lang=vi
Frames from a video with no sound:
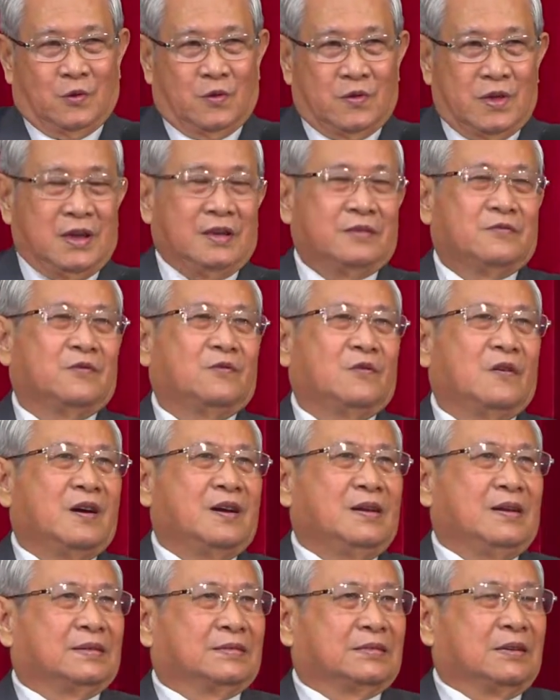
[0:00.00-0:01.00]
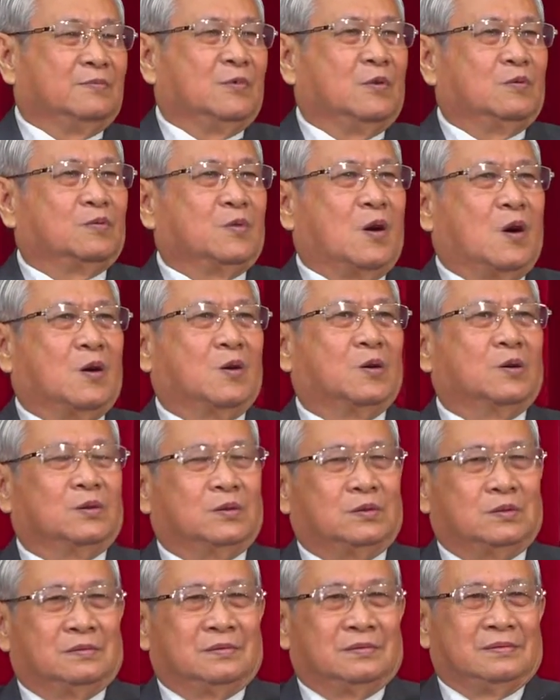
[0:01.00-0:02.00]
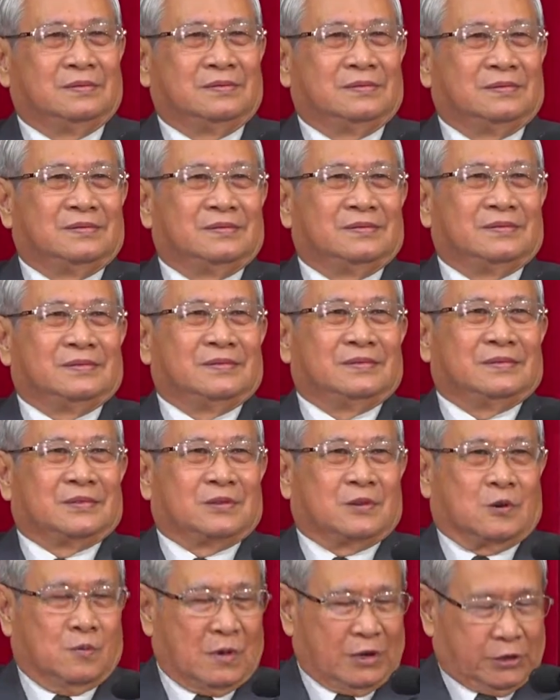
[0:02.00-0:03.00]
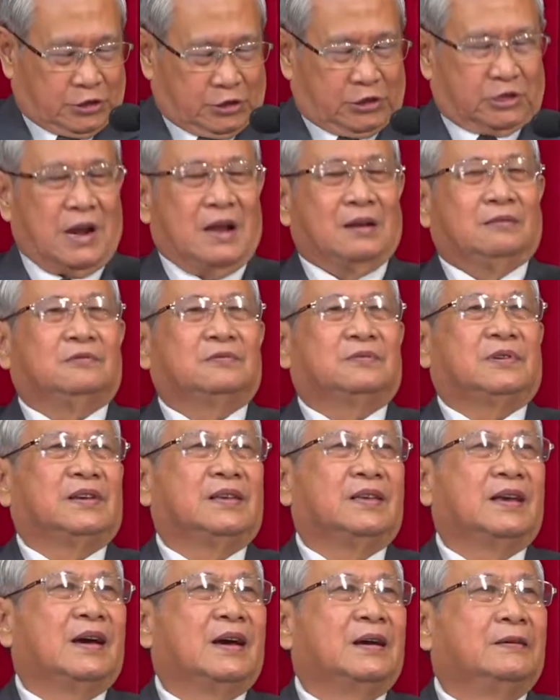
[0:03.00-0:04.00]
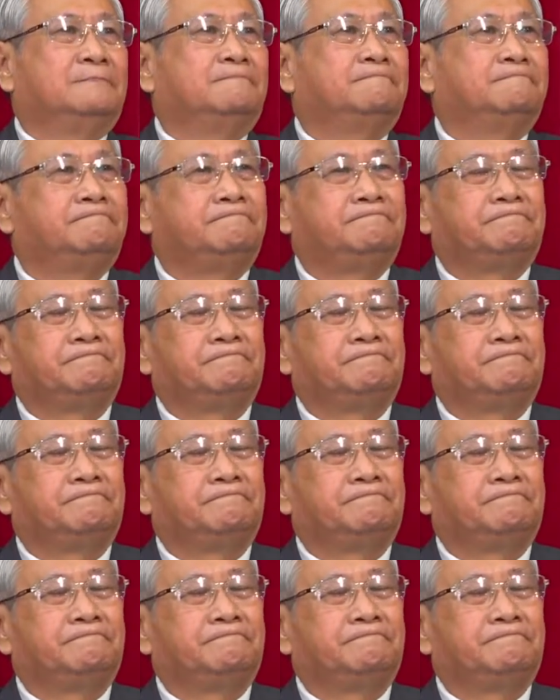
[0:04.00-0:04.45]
Tự nhiên Chúa nói rằng các môn đồ cũng là sự sáng của thế gian.